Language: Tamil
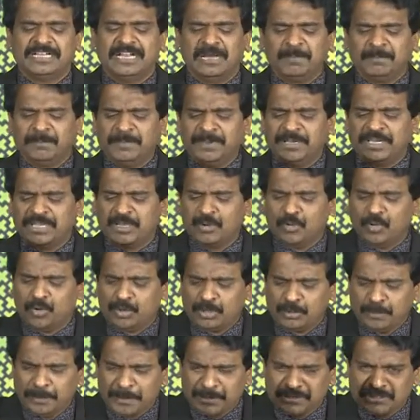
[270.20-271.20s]
நம்பிக்கை
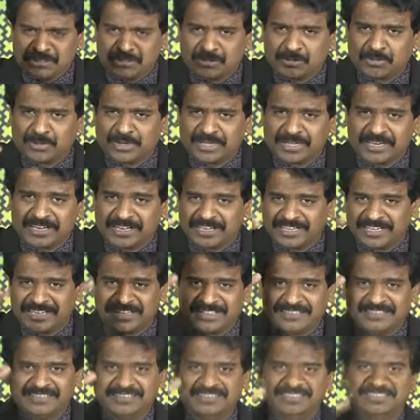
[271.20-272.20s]
ஒரு பர்சன்ட் கூட
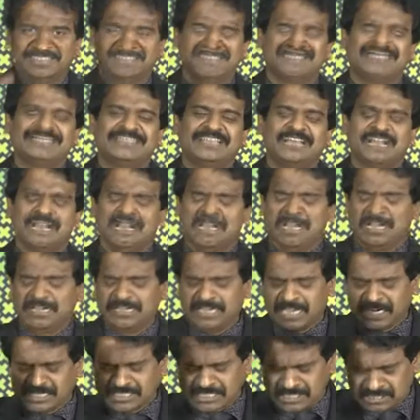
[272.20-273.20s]
கிடையாது எல்லா
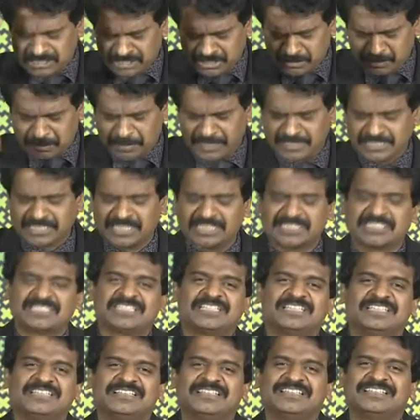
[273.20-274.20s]
டாக்டர்ஸையும்
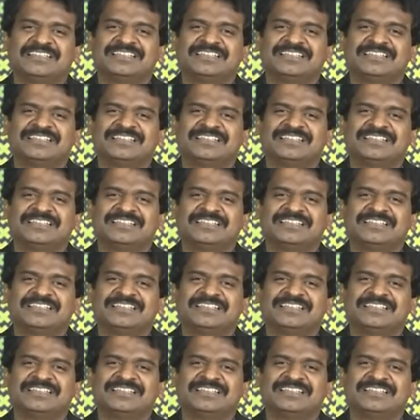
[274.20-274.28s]
பார்த்தாச்சு